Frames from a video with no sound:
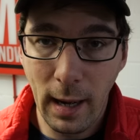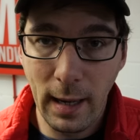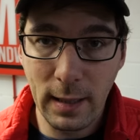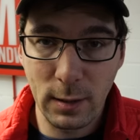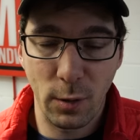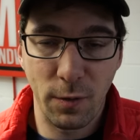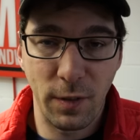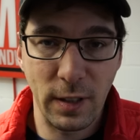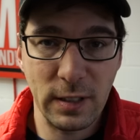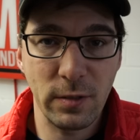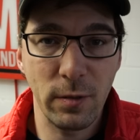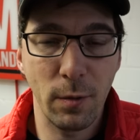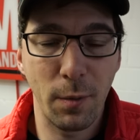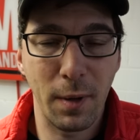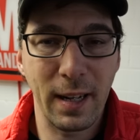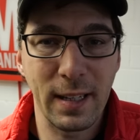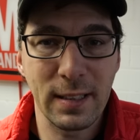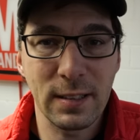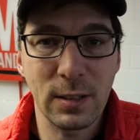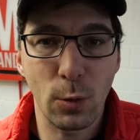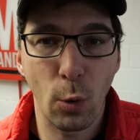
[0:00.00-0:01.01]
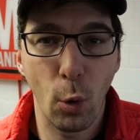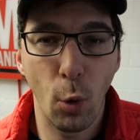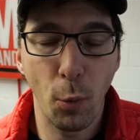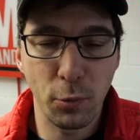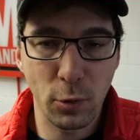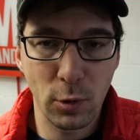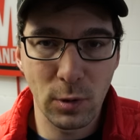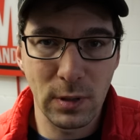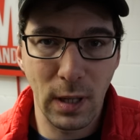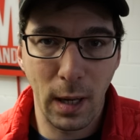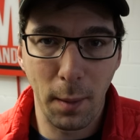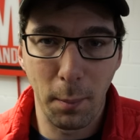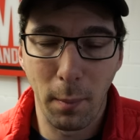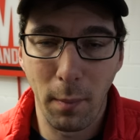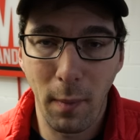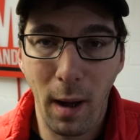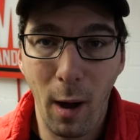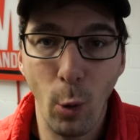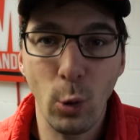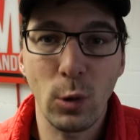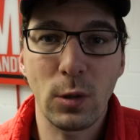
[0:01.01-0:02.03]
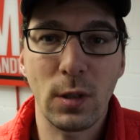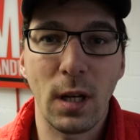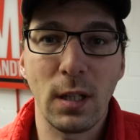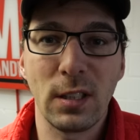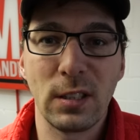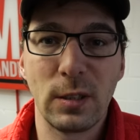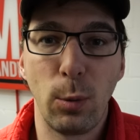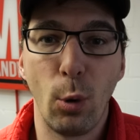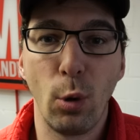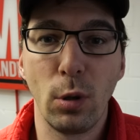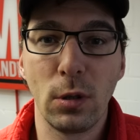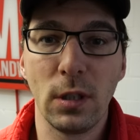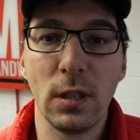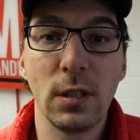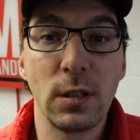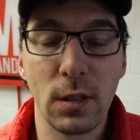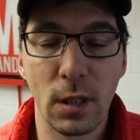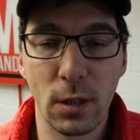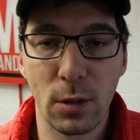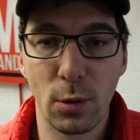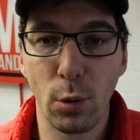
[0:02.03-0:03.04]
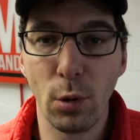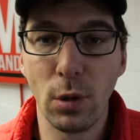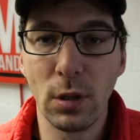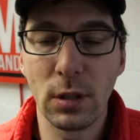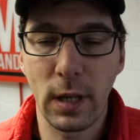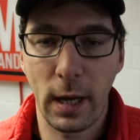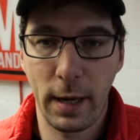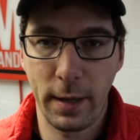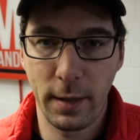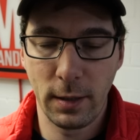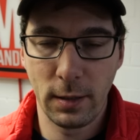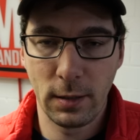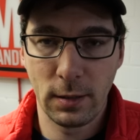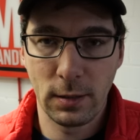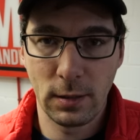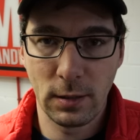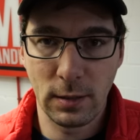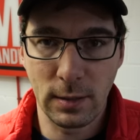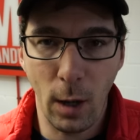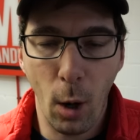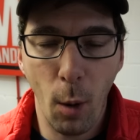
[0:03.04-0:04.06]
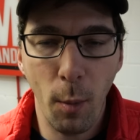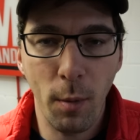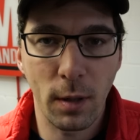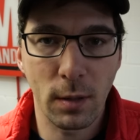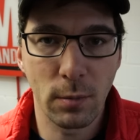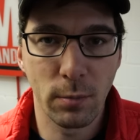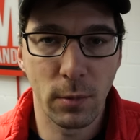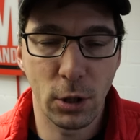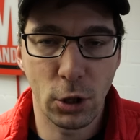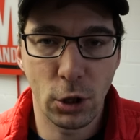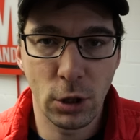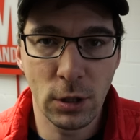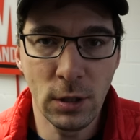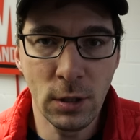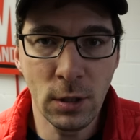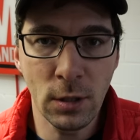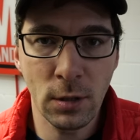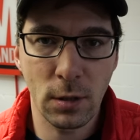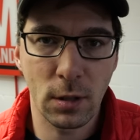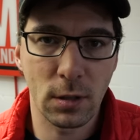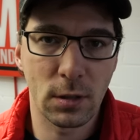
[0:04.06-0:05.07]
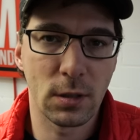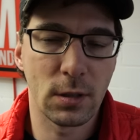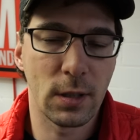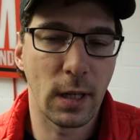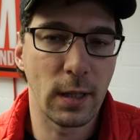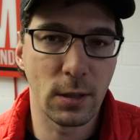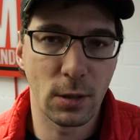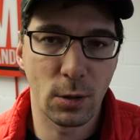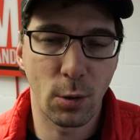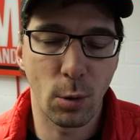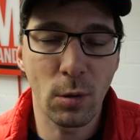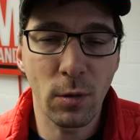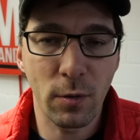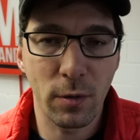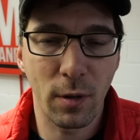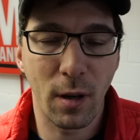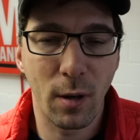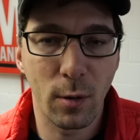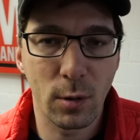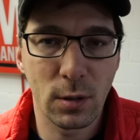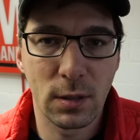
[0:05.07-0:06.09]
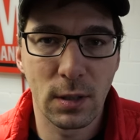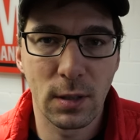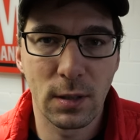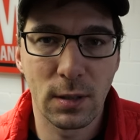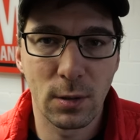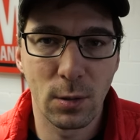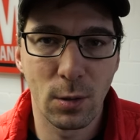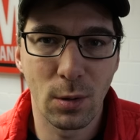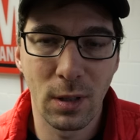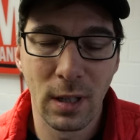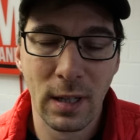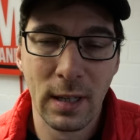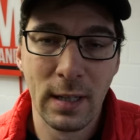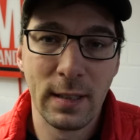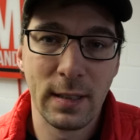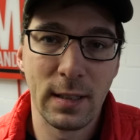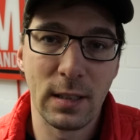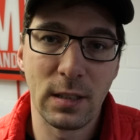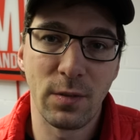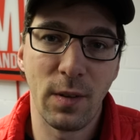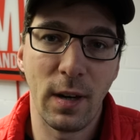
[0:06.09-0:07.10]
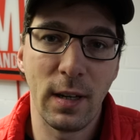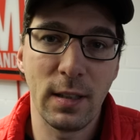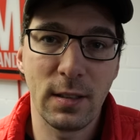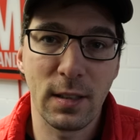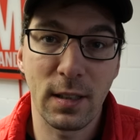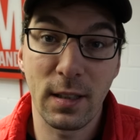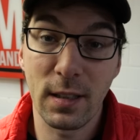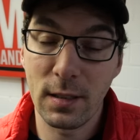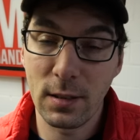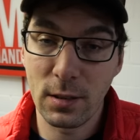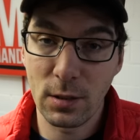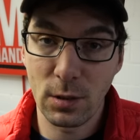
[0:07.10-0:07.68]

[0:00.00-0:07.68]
Also fassen wir mal ganz grob zusammen. Ausgangspunkt ist natürlich eine saubere Maschine. Das ist eigentlich Grundvoraussetzung. Des Weiteren